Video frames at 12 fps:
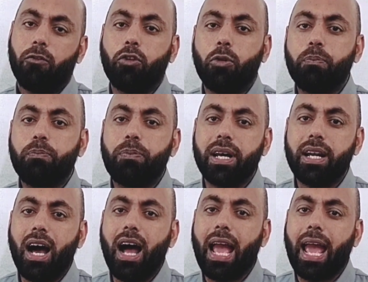वो
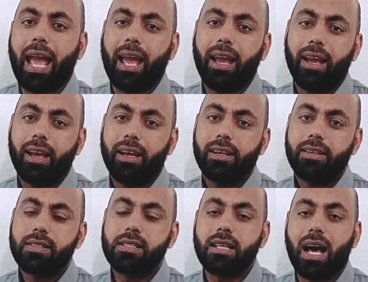बना है
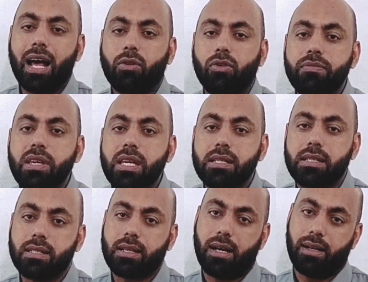
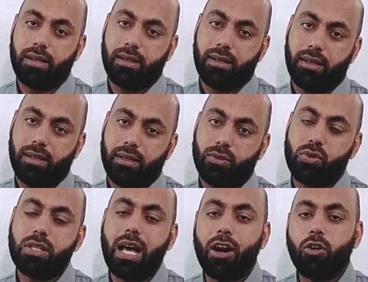सार्कोमियर्स का तो
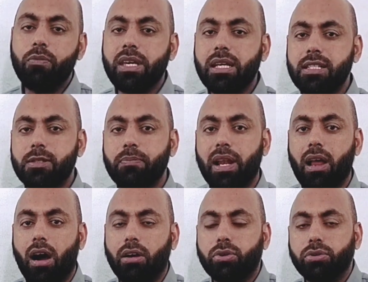सार्कोमियर्स
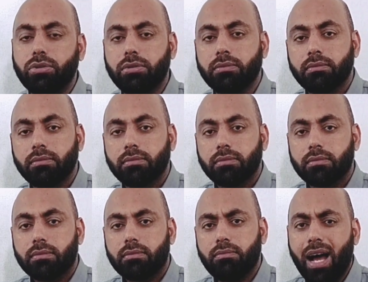बिलोंग टू
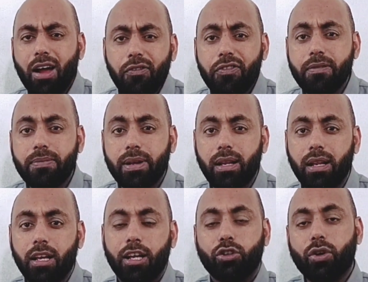मायोफिब्रल
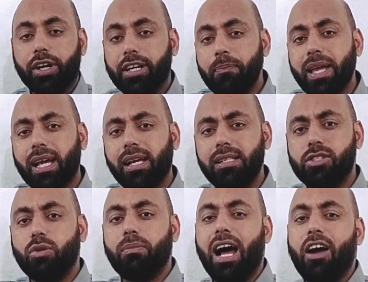तो टिपिकल
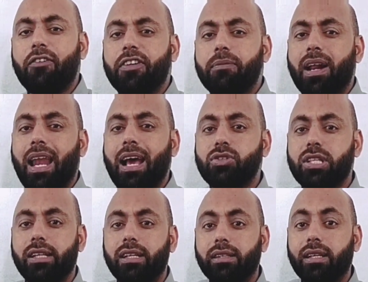जो मायोफिब्रल है
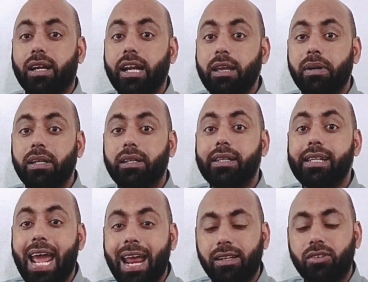उसके अंदर तकरीबन
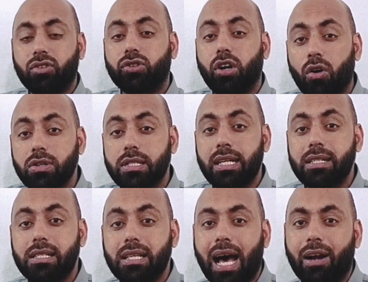टेन थाउजेंड
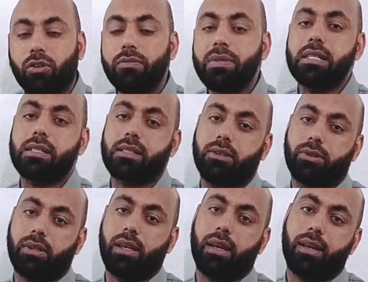सार्कोमियर्स
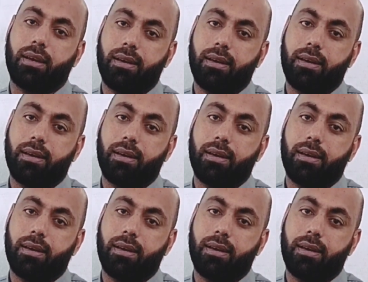होती है